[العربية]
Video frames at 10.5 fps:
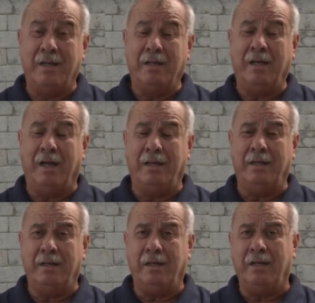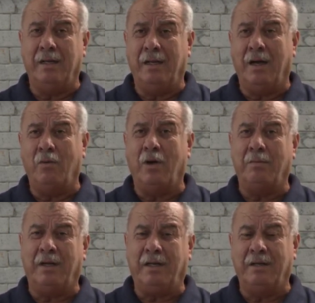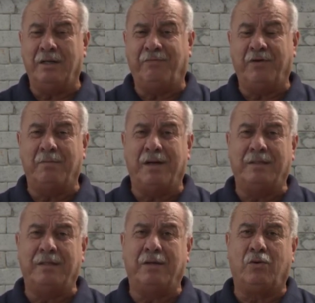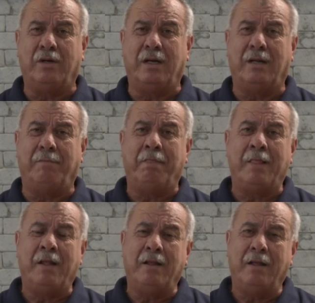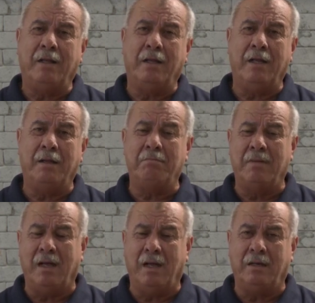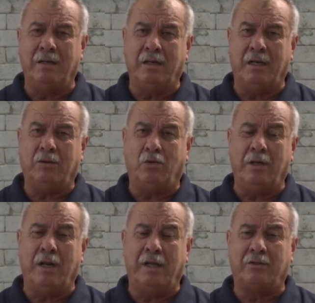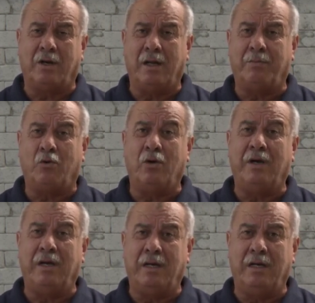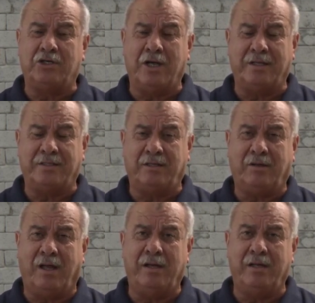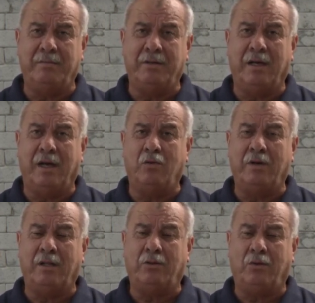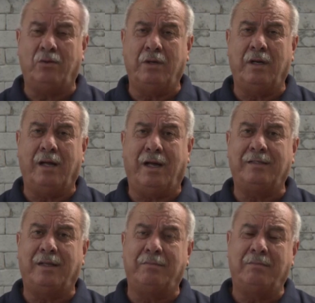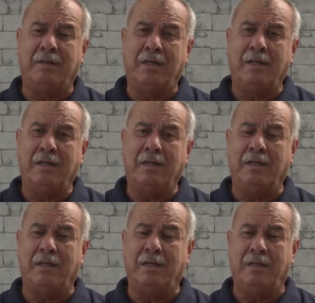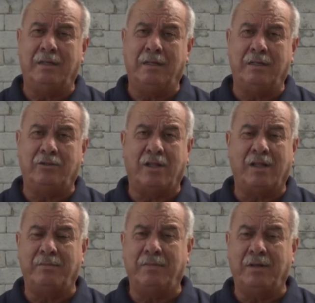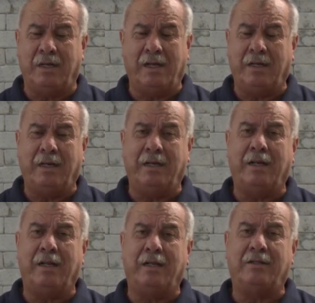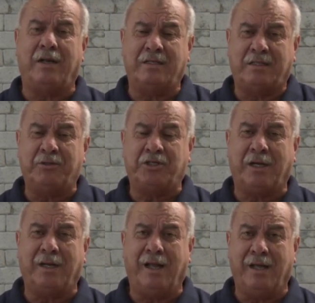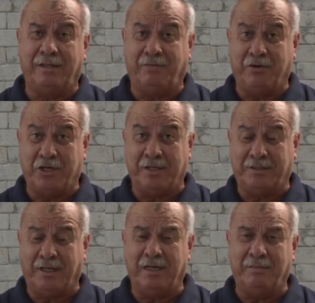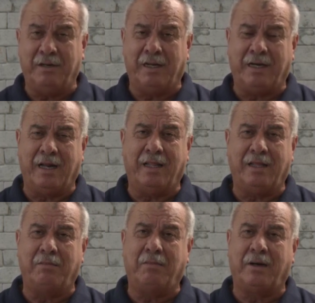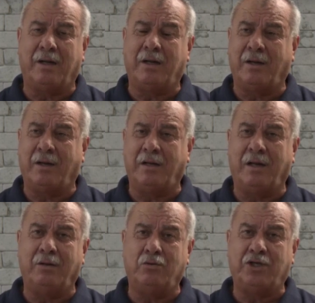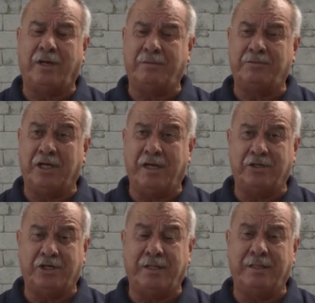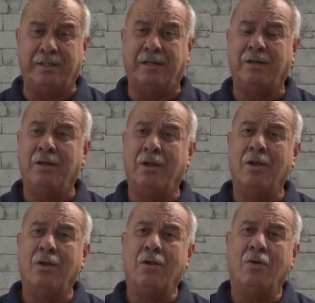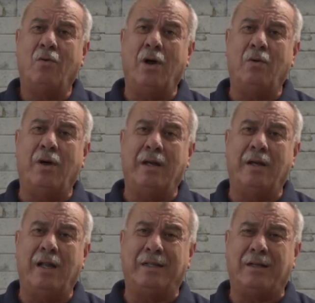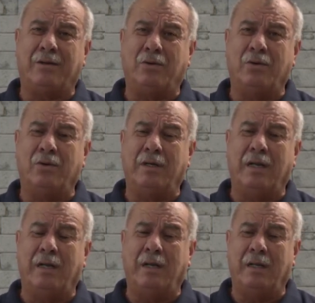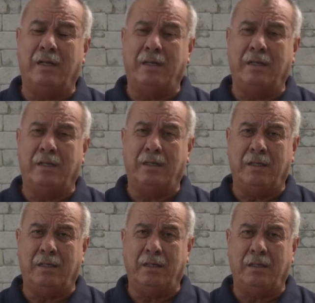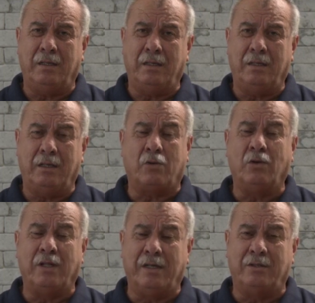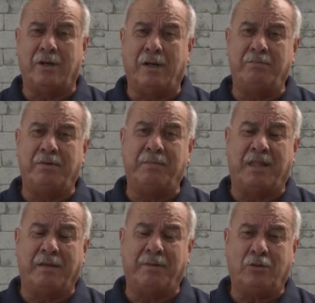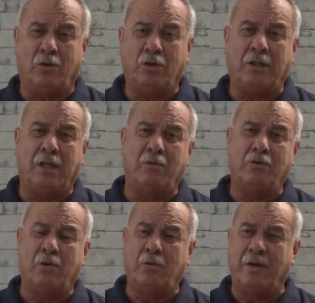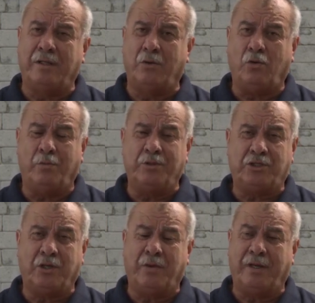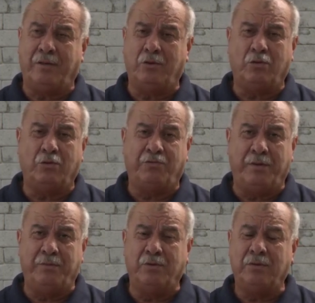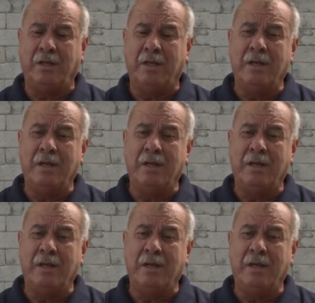يعني إحنا أول إحنا في الماضي كنا آه، إما أن ندعو إلى إضراب كل الجهاز التعليمي أو ندعو إلى عدم آه، انتظام إلى إلى إلى الدراسة بشكل عادي في الجهاز التعليمي، لكن هذه المرة قررنا أن نجرب شيئا جديدا نعم. وهو أن لا تكون آه، يكون الإضراب بمثابة عطلة وأن الأولاد يروحوا بالشوارع ويقعدوا في البيوت،